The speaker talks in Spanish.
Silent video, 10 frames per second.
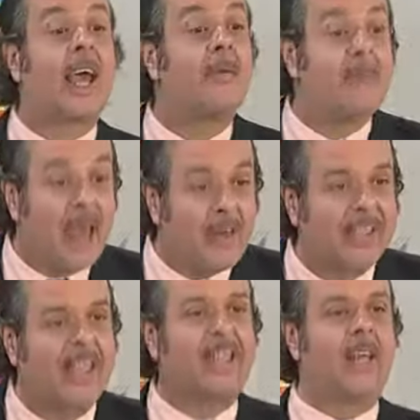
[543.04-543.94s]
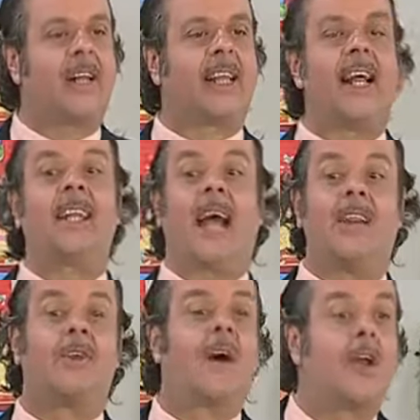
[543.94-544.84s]
miedo ha sentido al tener
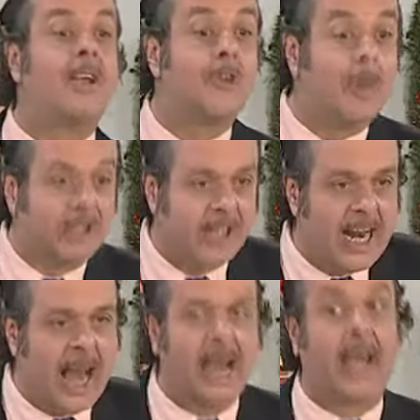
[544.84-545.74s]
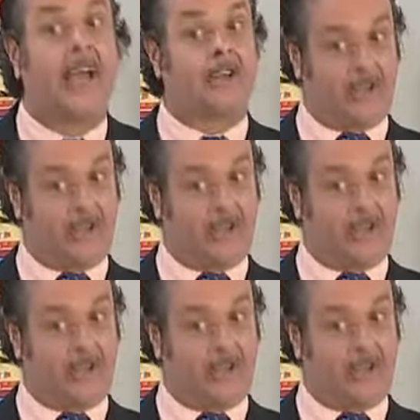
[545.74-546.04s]
tanto valor en su mochila? Que Que esos